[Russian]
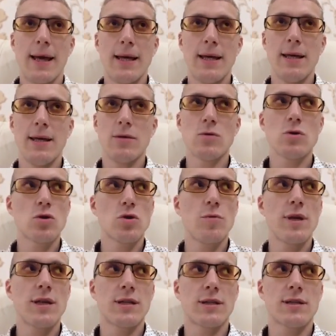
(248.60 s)
И нужно
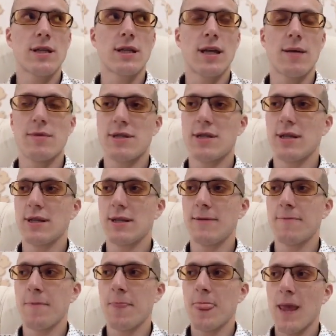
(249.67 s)
уметь с этой
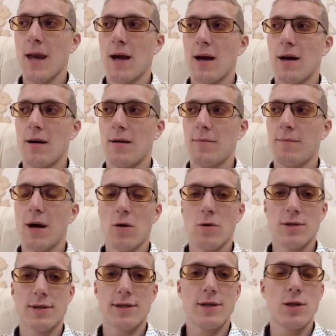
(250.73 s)
обезьяной а,
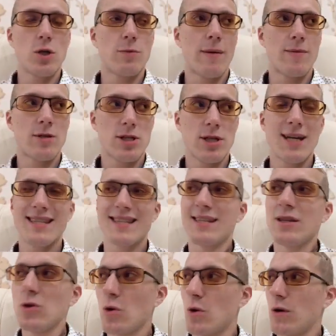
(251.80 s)
бороться и ее побеждать,
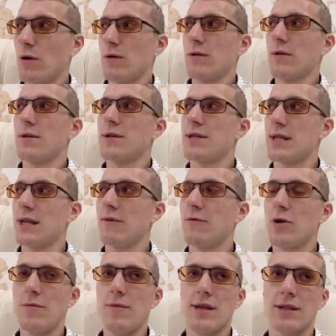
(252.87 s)
но
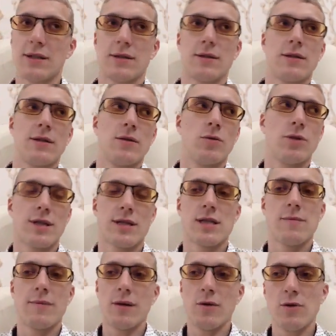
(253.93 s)
силовой метод у нас
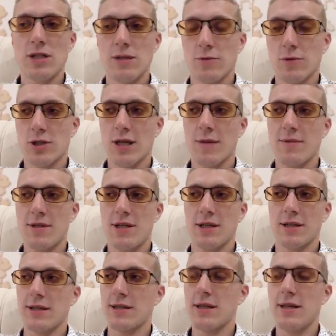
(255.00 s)
не получится, потому что
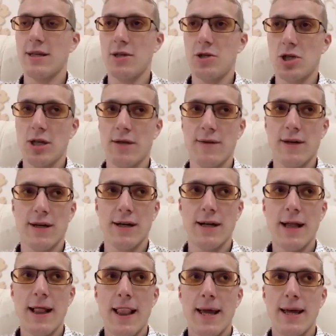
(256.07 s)
обезьяна сильнее человека,
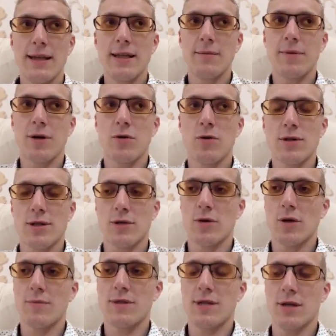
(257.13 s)
и нам приходится
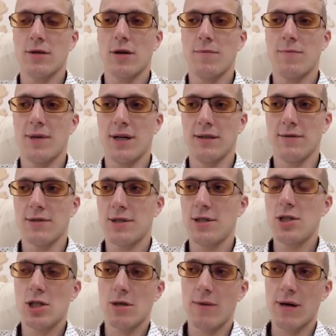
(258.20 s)
эту обезьяну обманывать.
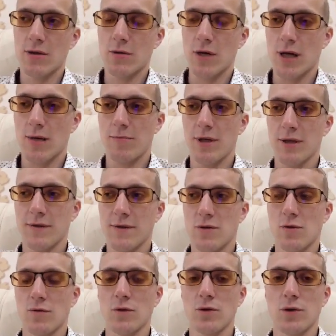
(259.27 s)
Книжка про то, как обманывать
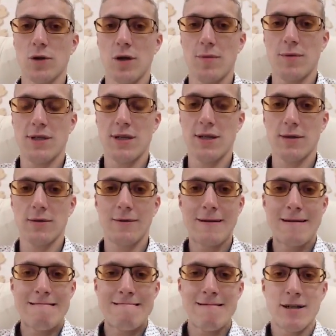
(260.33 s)
свою внутреннюю обезьяну,
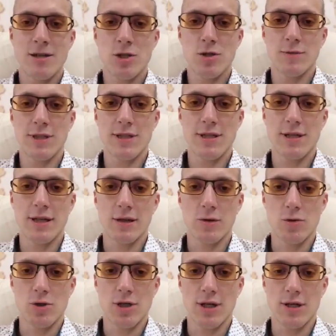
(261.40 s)
чтобы достигать
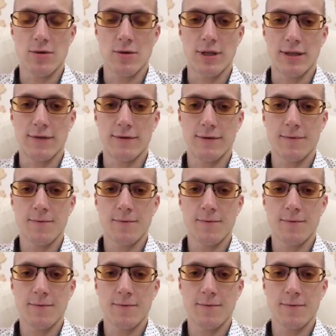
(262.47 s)
лучших результатов.